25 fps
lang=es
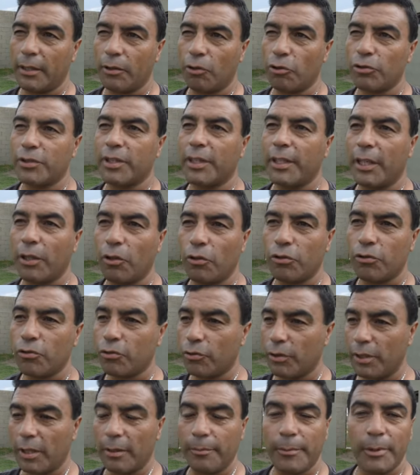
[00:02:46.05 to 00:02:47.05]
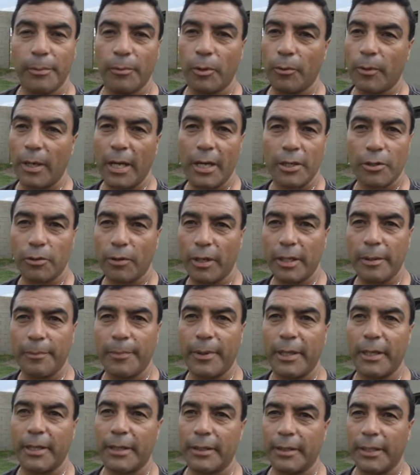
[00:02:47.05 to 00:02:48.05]
12 negocios en el mismo barrio ahí
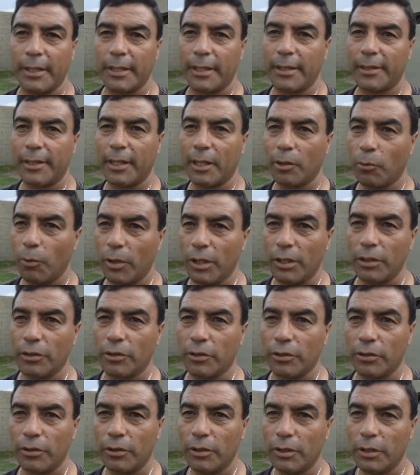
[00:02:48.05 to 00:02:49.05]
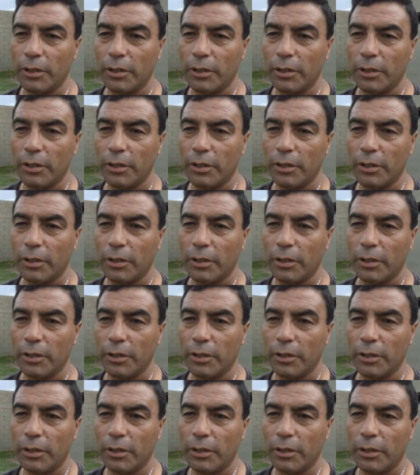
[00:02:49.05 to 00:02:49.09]
para tener descuento,